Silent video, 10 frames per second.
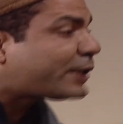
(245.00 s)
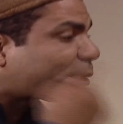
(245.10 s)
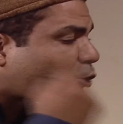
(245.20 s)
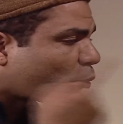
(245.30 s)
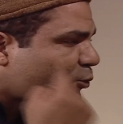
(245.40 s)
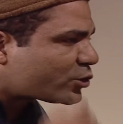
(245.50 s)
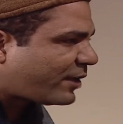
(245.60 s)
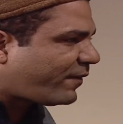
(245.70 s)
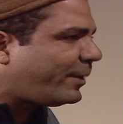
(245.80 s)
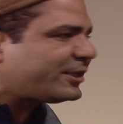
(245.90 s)
الدكتور
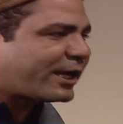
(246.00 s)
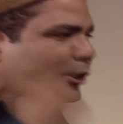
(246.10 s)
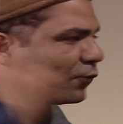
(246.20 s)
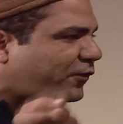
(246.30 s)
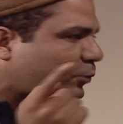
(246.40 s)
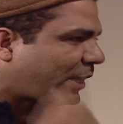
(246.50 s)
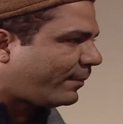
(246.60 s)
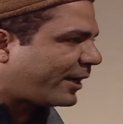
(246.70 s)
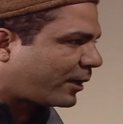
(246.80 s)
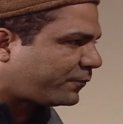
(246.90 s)
مصطفى محتاج يفط
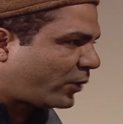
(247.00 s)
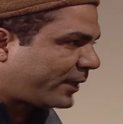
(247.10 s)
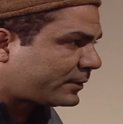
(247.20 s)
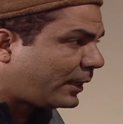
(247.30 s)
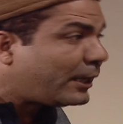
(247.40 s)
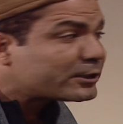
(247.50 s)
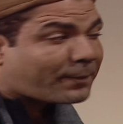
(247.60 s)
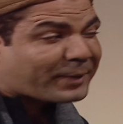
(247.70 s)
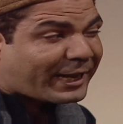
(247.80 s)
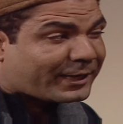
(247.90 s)
ولا ميكروفونات
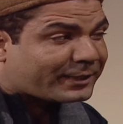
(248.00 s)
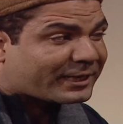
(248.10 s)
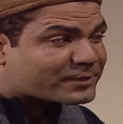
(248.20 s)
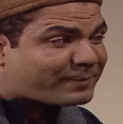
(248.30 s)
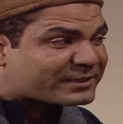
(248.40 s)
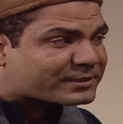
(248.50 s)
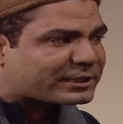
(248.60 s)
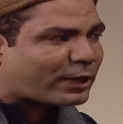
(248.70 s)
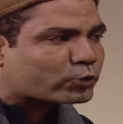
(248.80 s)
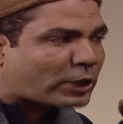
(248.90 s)
طب خلي الناس بس
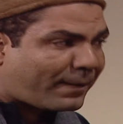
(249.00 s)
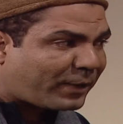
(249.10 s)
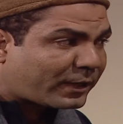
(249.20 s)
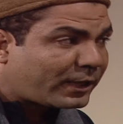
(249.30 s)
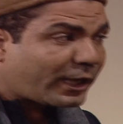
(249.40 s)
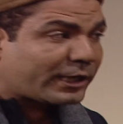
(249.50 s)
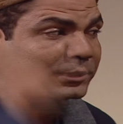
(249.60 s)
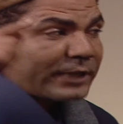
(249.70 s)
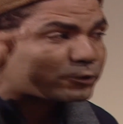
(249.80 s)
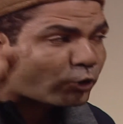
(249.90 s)
تاخد خبر إن
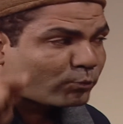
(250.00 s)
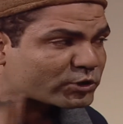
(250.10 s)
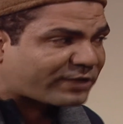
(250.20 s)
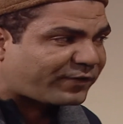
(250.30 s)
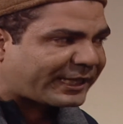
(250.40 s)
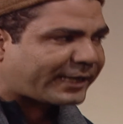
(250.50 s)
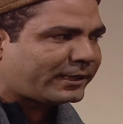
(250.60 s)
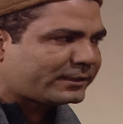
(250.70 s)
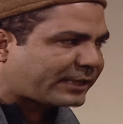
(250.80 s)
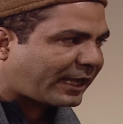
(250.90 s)
الدكتور مصطفى داخل
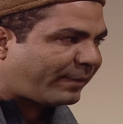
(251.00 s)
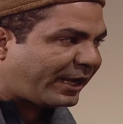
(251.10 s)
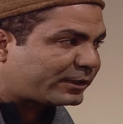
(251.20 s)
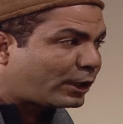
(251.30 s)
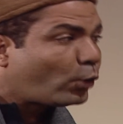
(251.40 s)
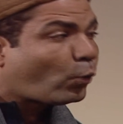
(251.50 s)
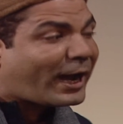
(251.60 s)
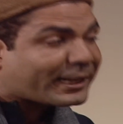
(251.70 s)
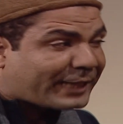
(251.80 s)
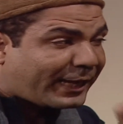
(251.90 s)
الانتخابات
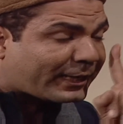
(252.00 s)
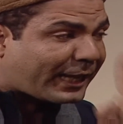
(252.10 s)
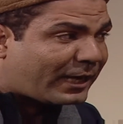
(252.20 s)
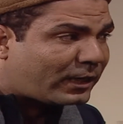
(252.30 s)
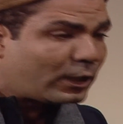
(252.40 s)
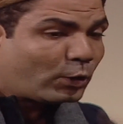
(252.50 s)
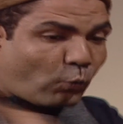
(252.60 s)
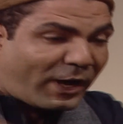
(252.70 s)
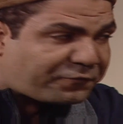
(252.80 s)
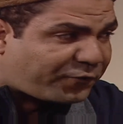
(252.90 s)
وهتلاقي الخلق
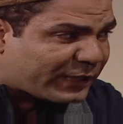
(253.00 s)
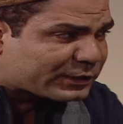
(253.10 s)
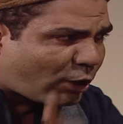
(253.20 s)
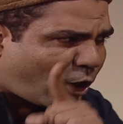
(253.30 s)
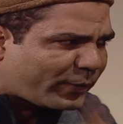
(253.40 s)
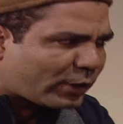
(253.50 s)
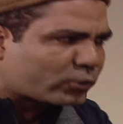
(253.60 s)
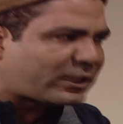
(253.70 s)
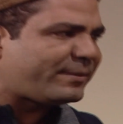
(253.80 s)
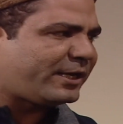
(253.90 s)
واقفين طوابير
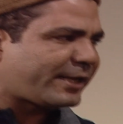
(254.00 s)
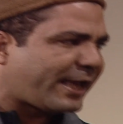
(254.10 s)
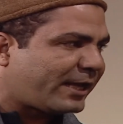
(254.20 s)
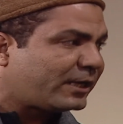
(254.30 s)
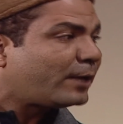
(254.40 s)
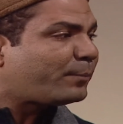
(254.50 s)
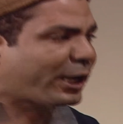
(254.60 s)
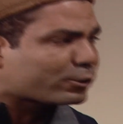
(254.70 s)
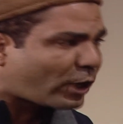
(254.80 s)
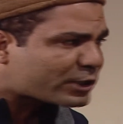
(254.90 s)
قدام اللجان
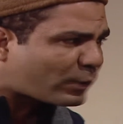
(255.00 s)
بيدوا